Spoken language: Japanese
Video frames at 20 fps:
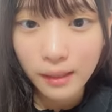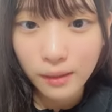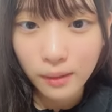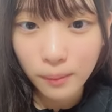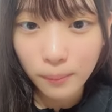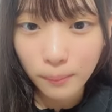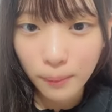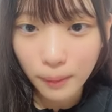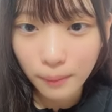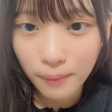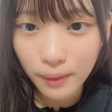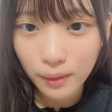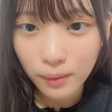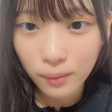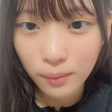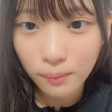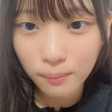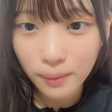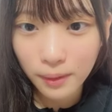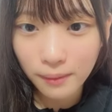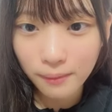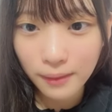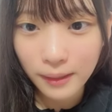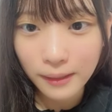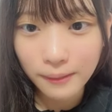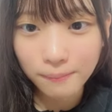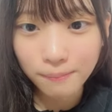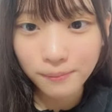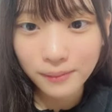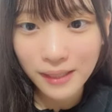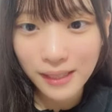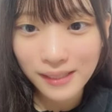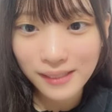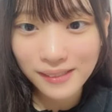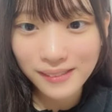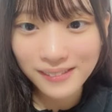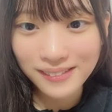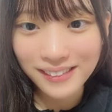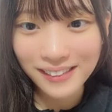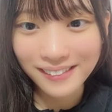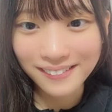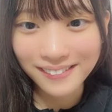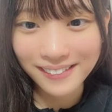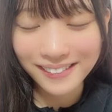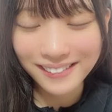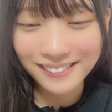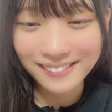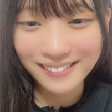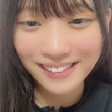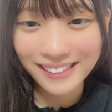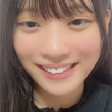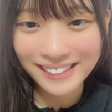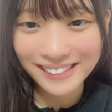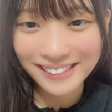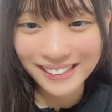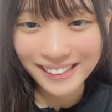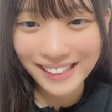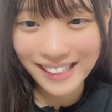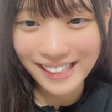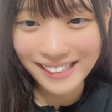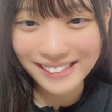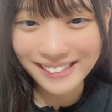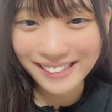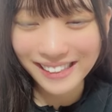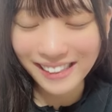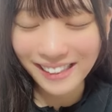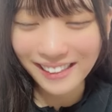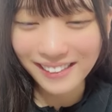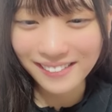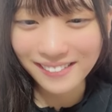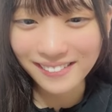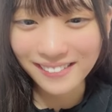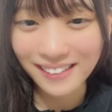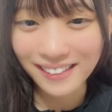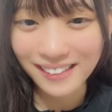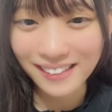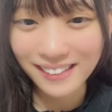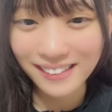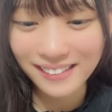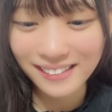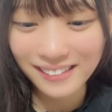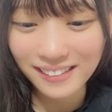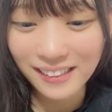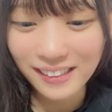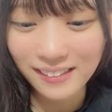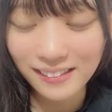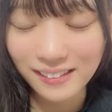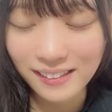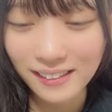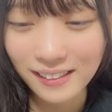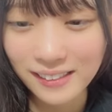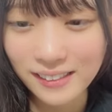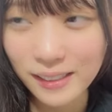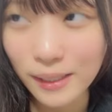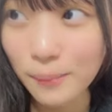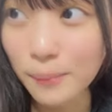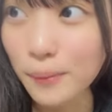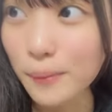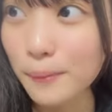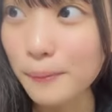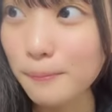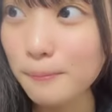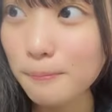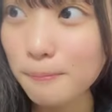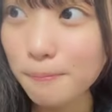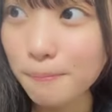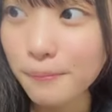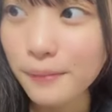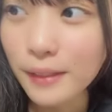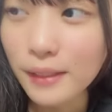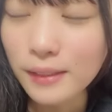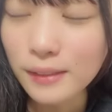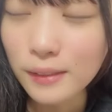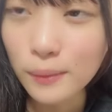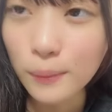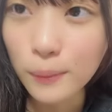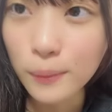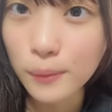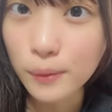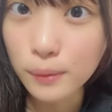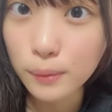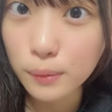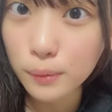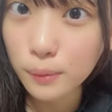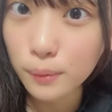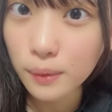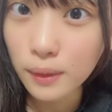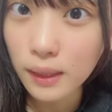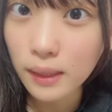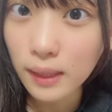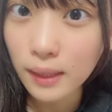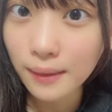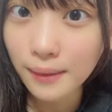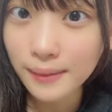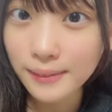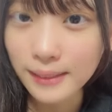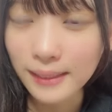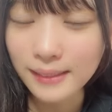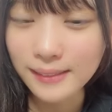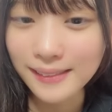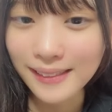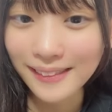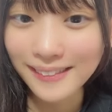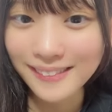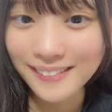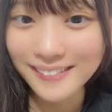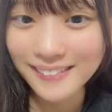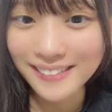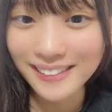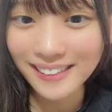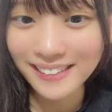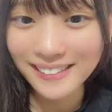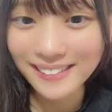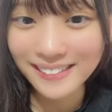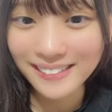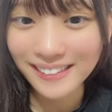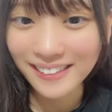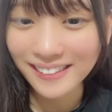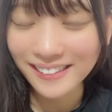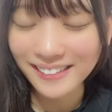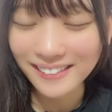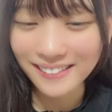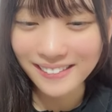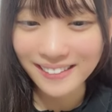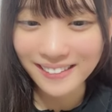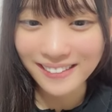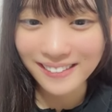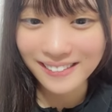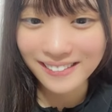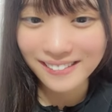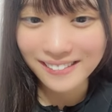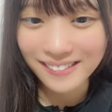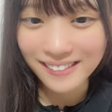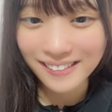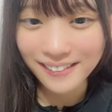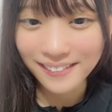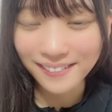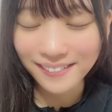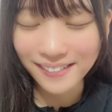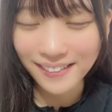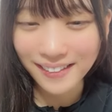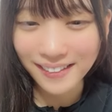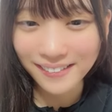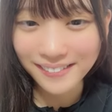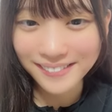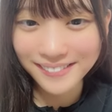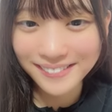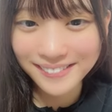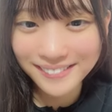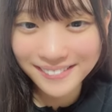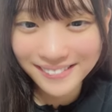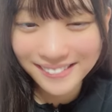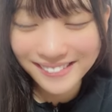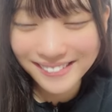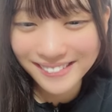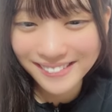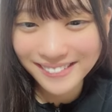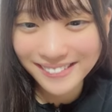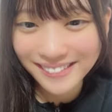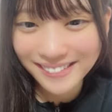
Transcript: こんばんはこんばんは研究生の私からえしたいよねいいよねしかもそのグッズの値段がさサンキューサンキューだったよねいいよねね